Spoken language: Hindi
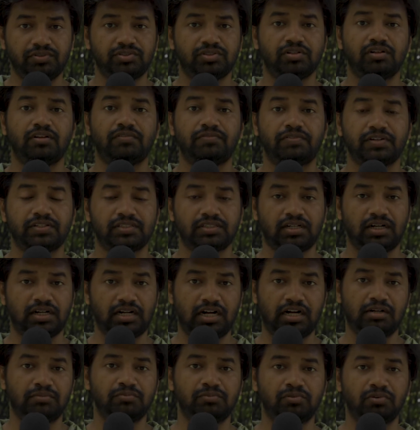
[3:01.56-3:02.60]
विजुअल इफेक्ट्स का
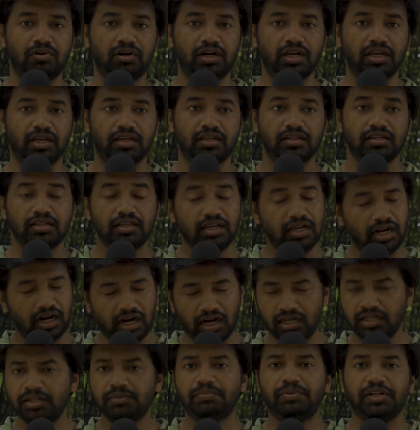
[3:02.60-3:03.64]
काम हुआ है
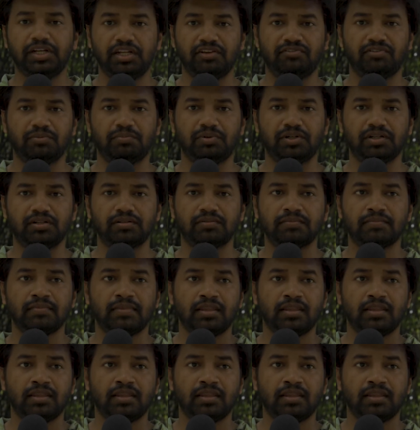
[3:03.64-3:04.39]
अनबिलीवेबल